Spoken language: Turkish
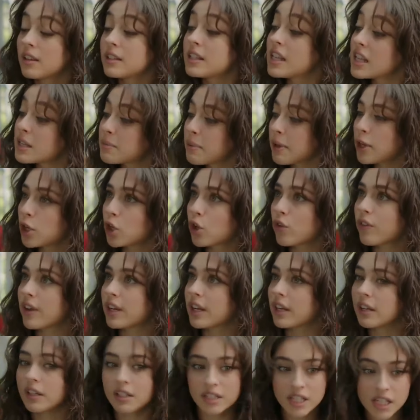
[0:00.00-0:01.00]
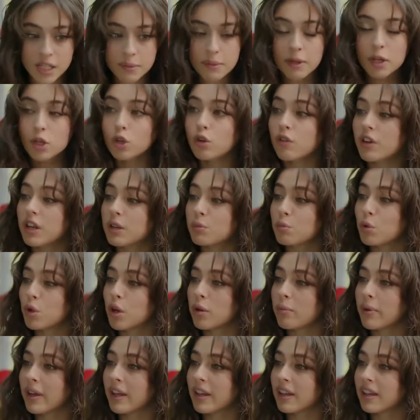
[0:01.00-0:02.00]
Siz bana güvenin. Siz bana güvenin
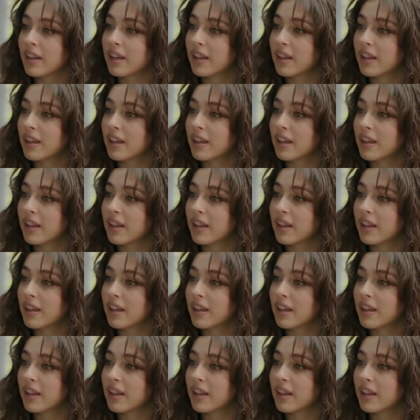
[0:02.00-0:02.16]
Bora Bey.